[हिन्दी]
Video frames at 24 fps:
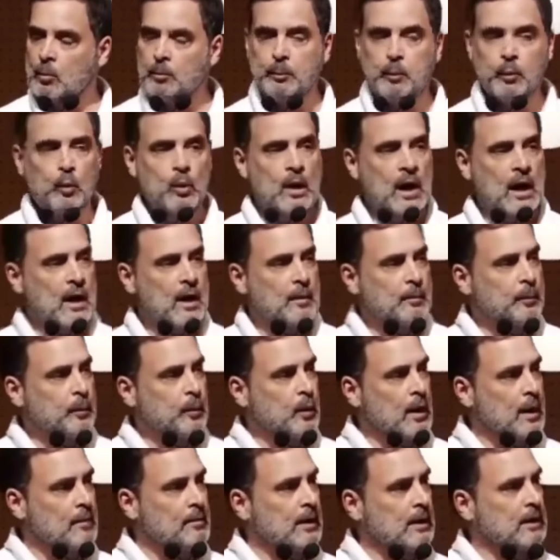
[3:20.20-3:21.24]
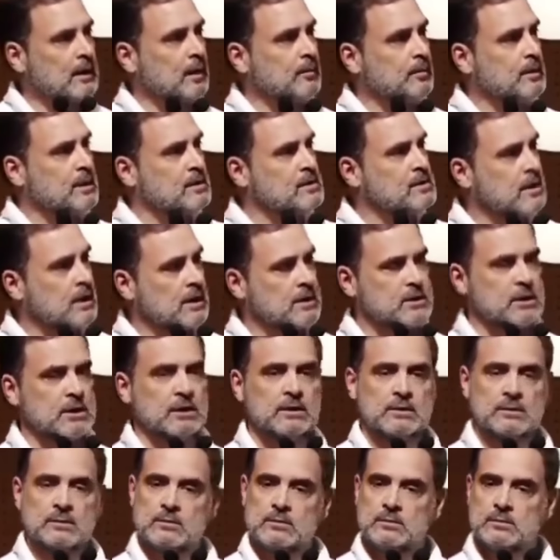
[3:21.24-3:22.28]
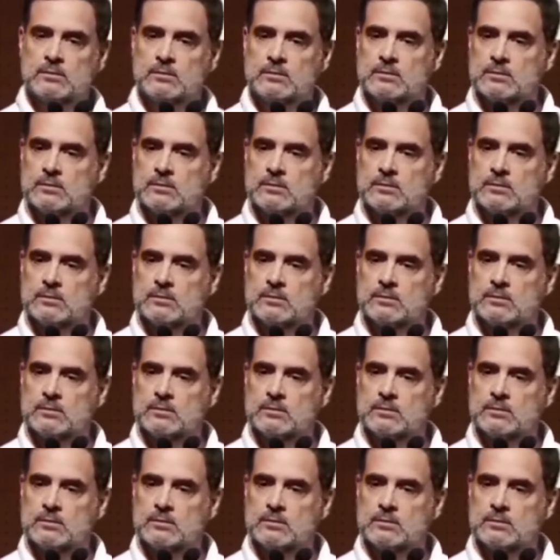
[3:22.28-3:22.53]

तो पूरा का पूरा मतलब डिस्कशन